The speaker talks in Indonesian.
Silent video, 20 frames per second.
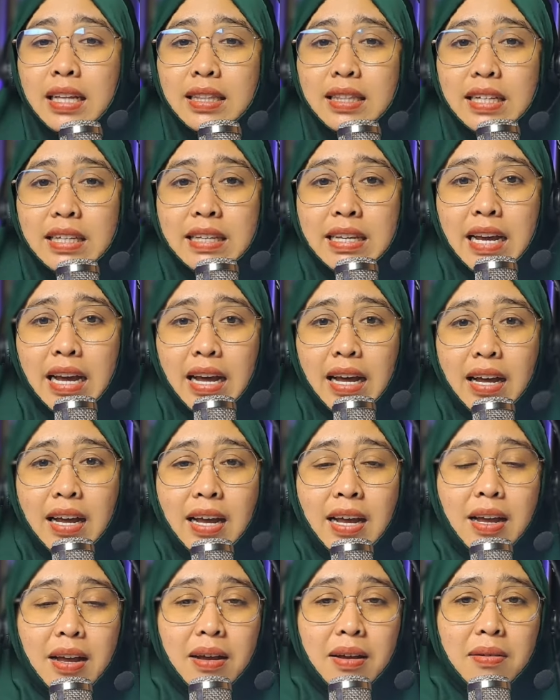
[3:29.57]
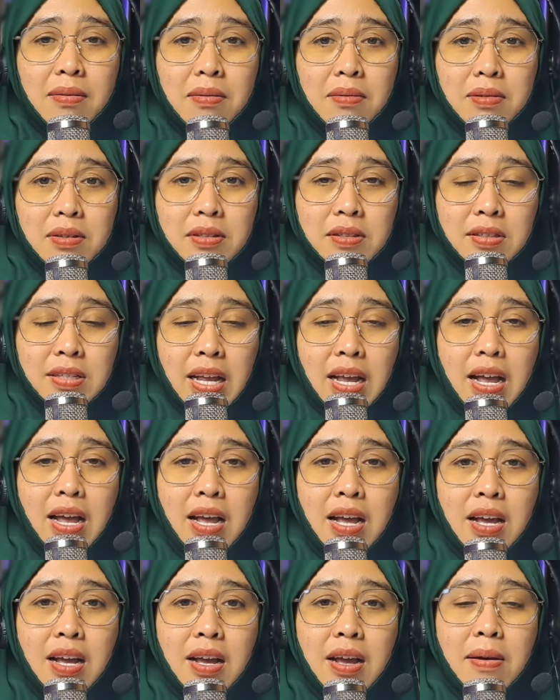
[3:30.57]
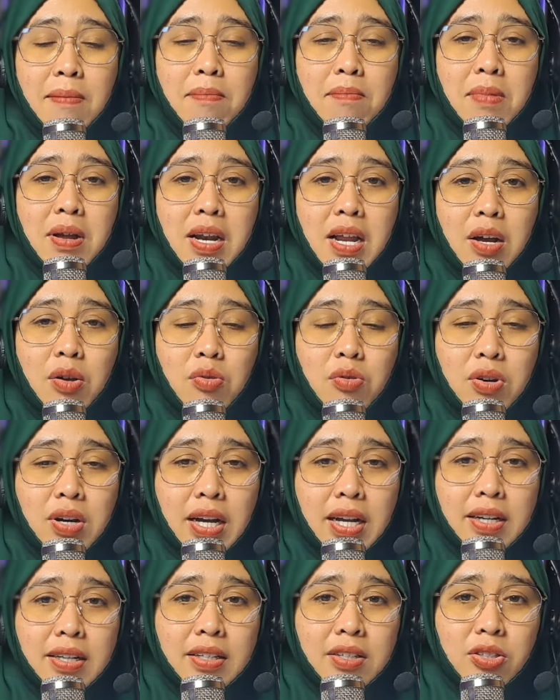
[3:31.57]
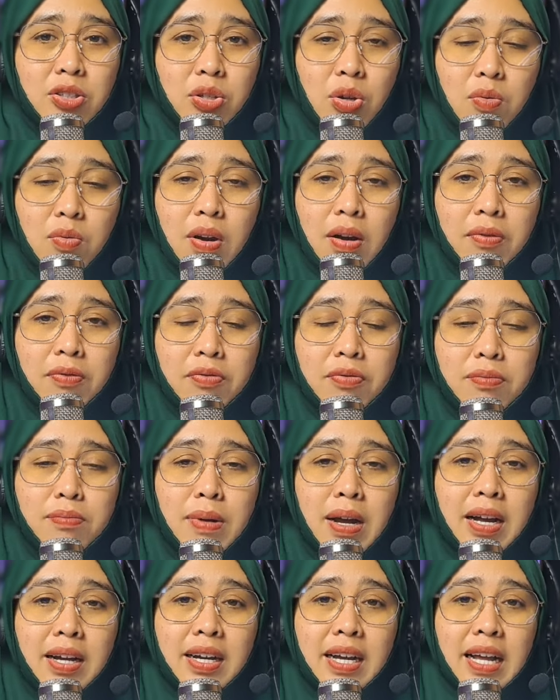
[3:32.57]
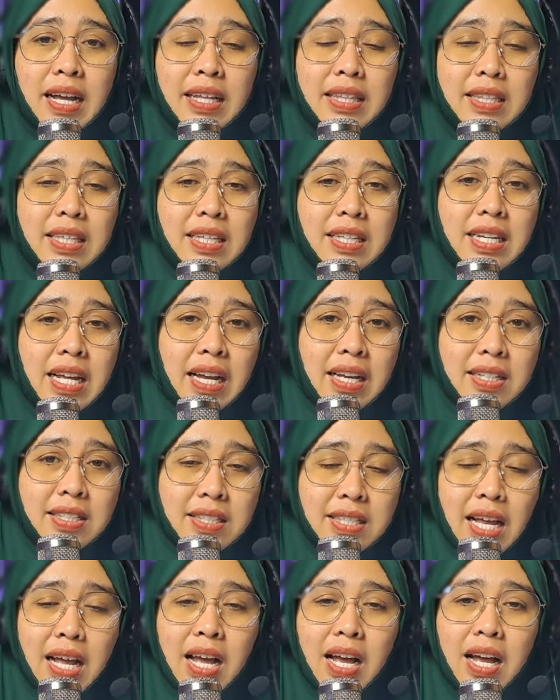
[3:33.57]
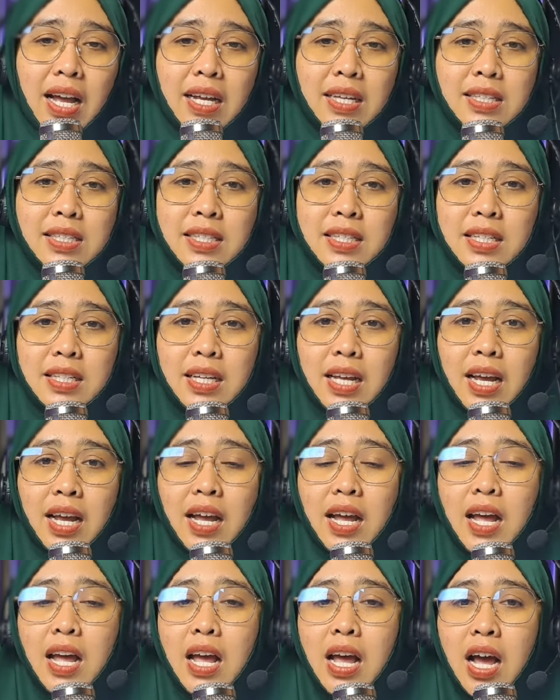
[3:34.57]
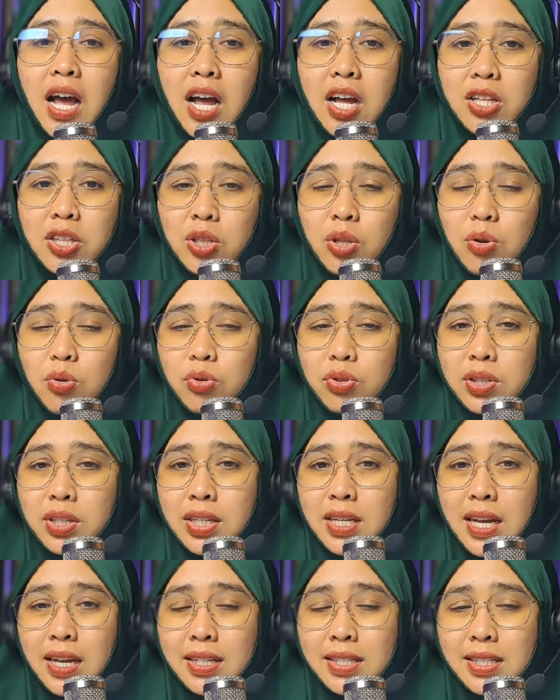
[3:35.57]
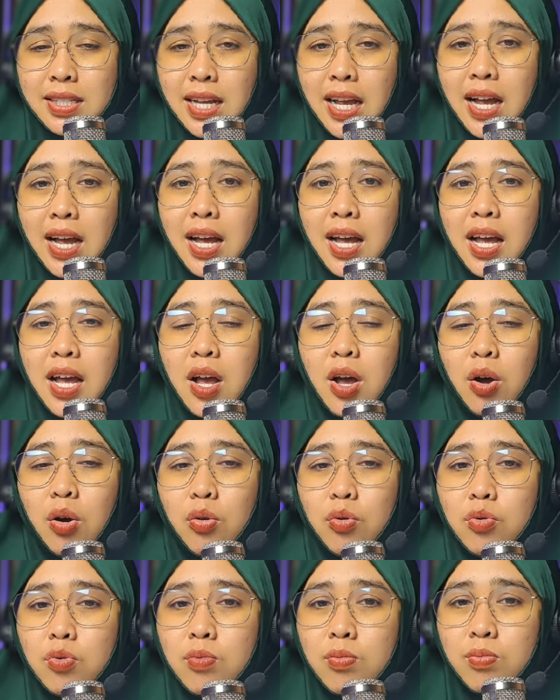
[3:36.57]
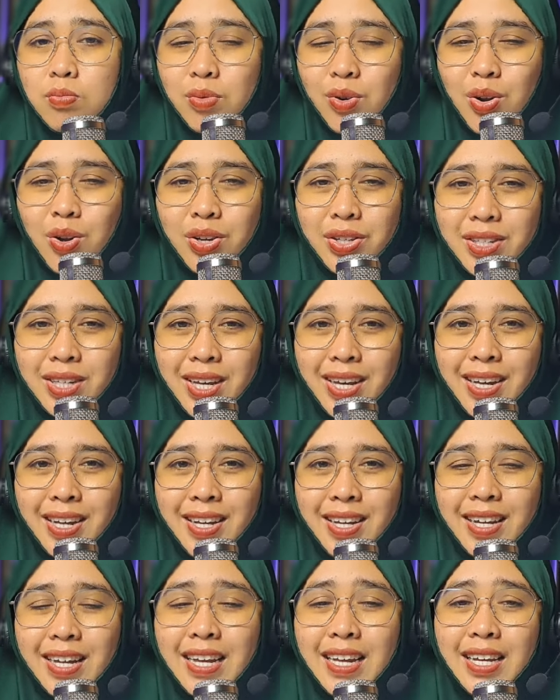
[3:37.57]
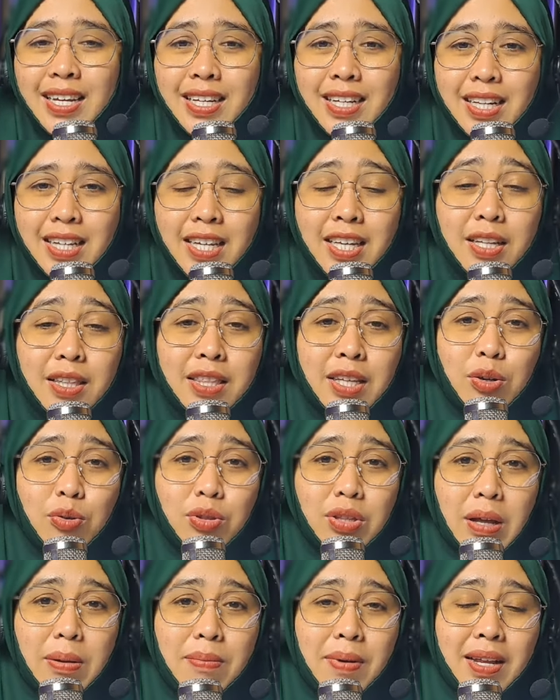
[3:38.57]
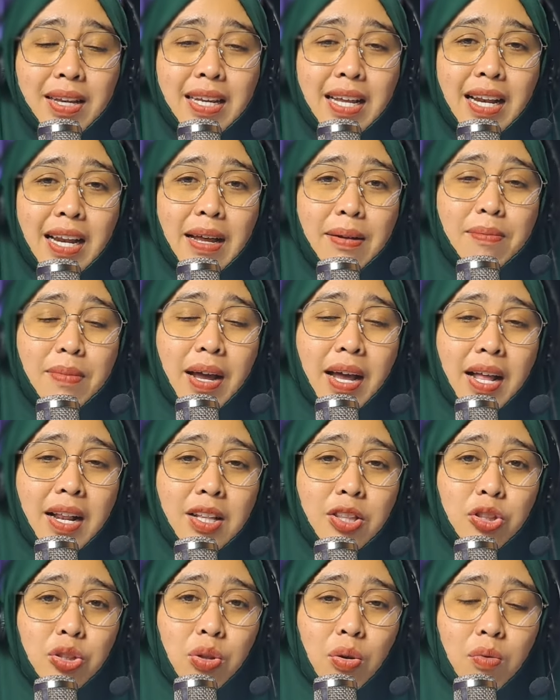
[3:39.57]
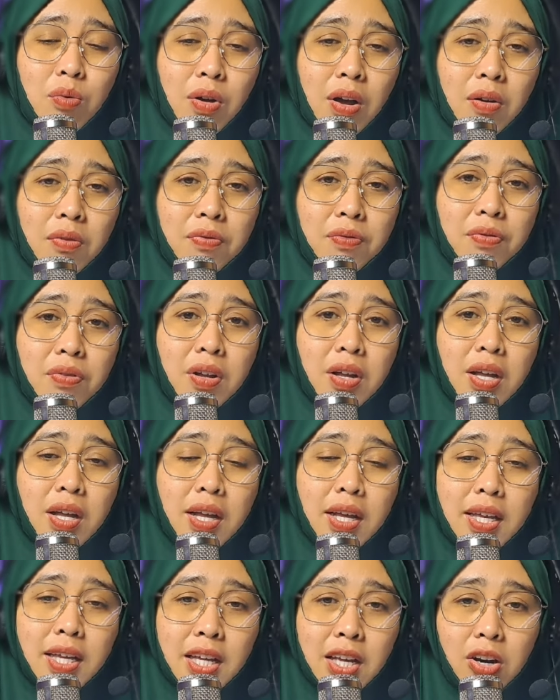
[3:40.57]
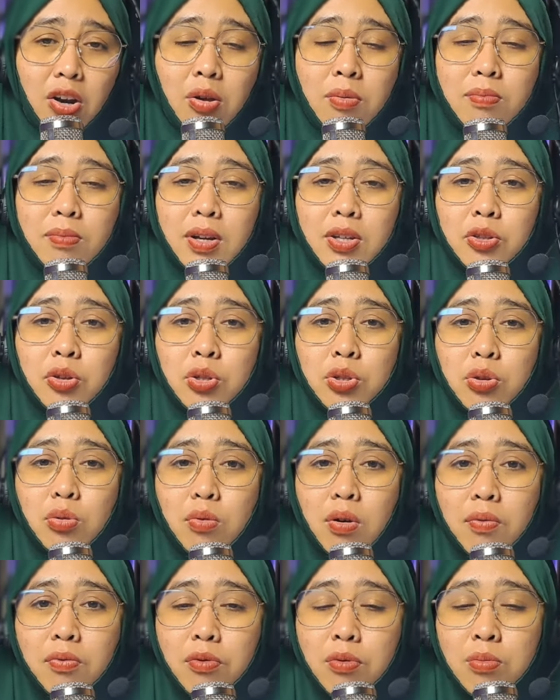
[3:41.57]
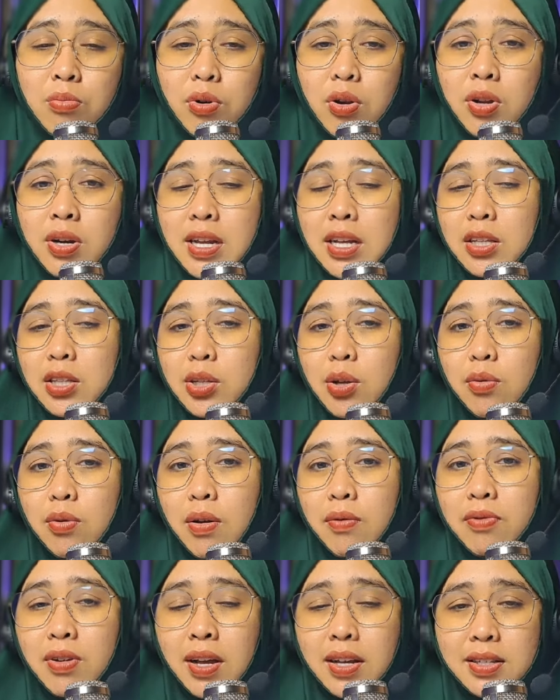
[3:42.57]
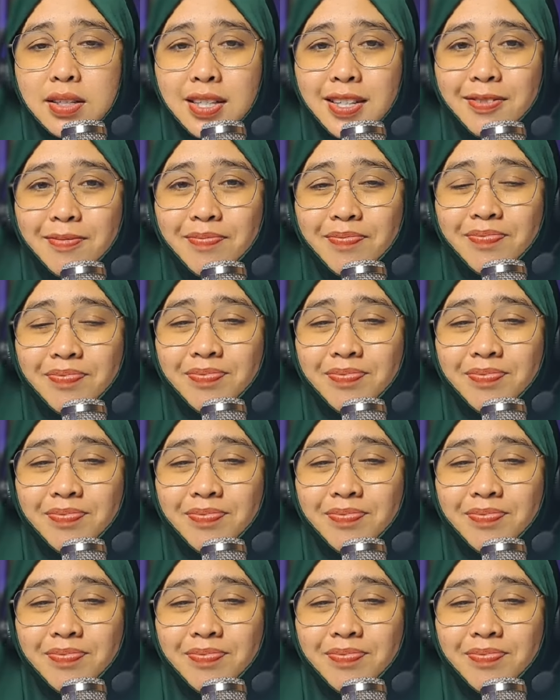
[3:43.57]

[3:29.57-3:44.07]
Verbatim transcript: Tidak sah melakukan tawaf maka tidak sah hajinya atau tidak sah umrohnya. Ini terutama dalam hal tawaf ihram atau tawaf umroh dan tawaf haji.